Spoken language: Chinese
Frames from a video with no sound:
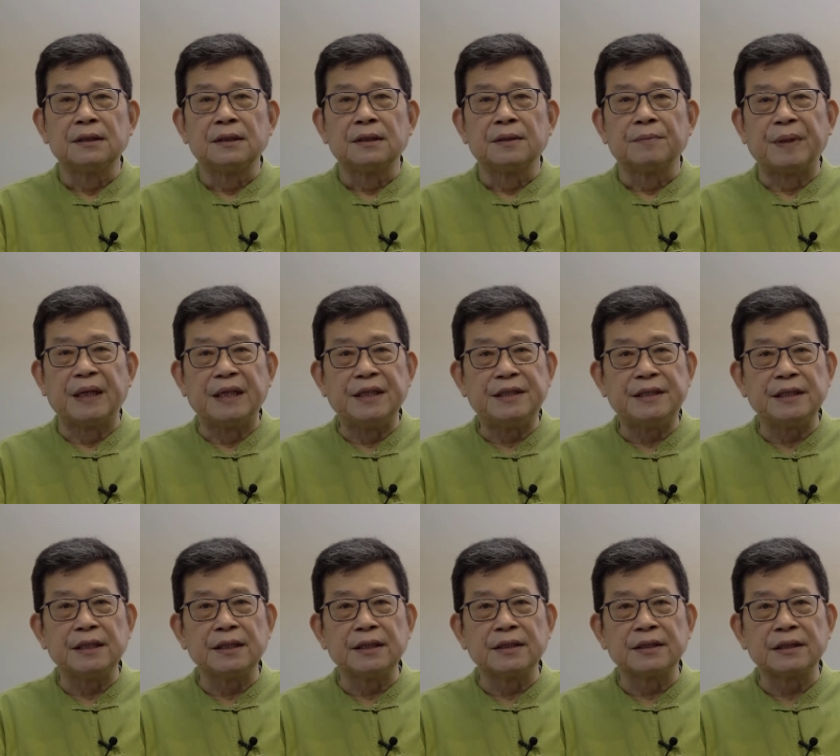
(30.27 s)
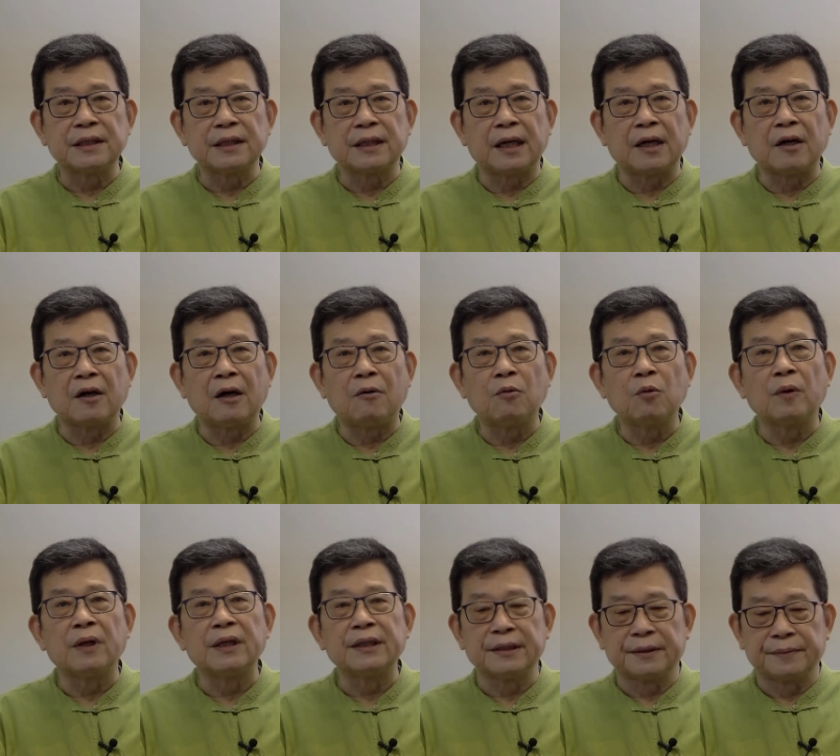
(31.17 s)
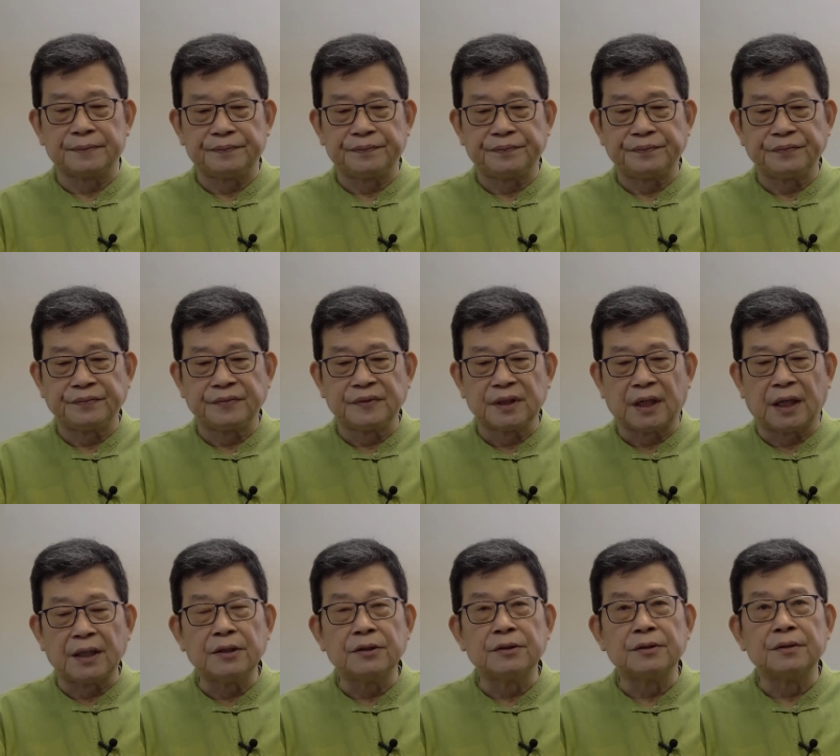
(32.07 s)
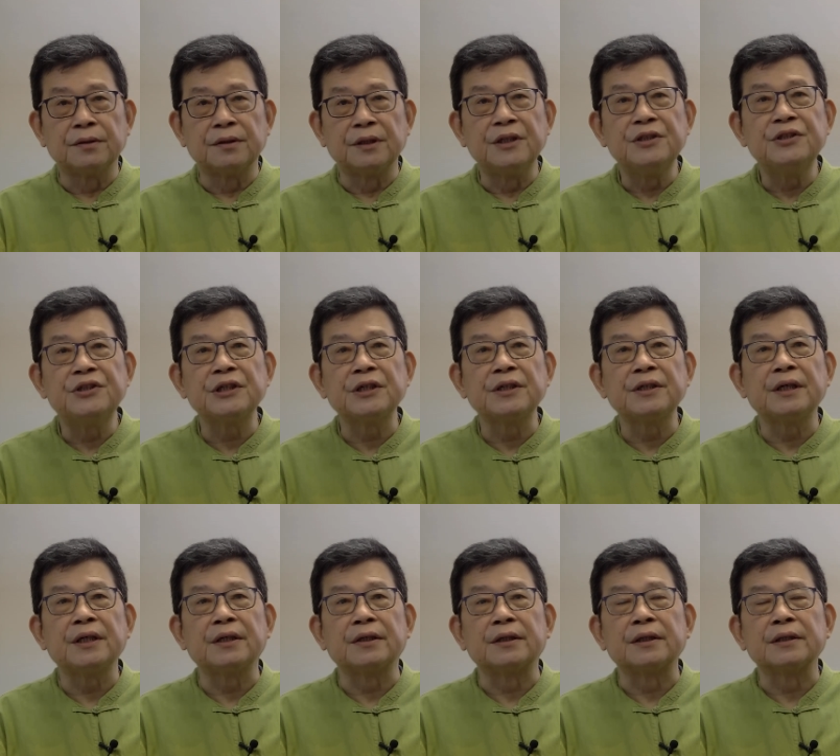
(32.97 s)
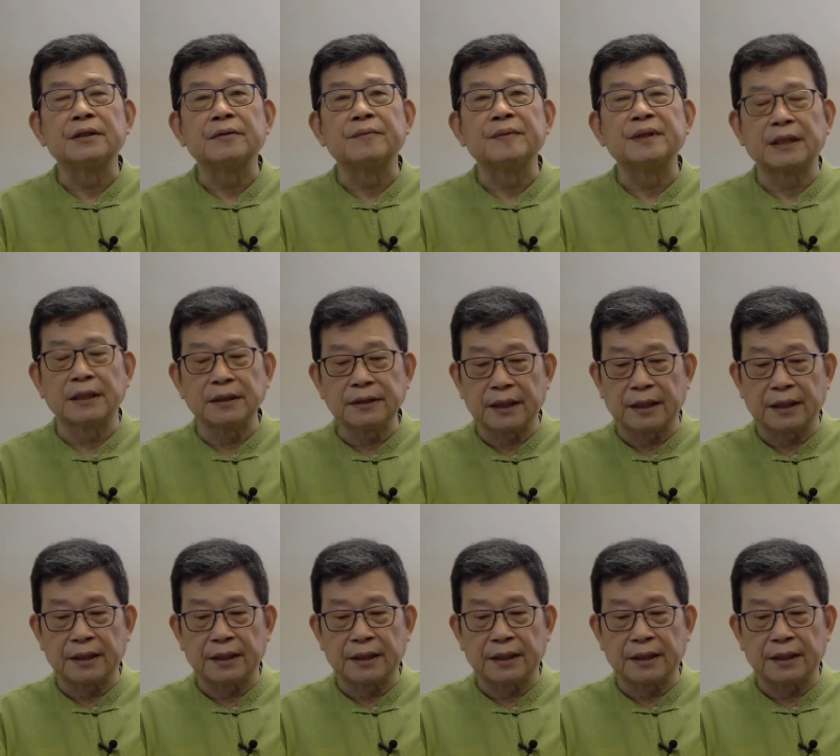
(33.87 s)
北京的涉港高官呢，还有林郑月儿怎么等等呢？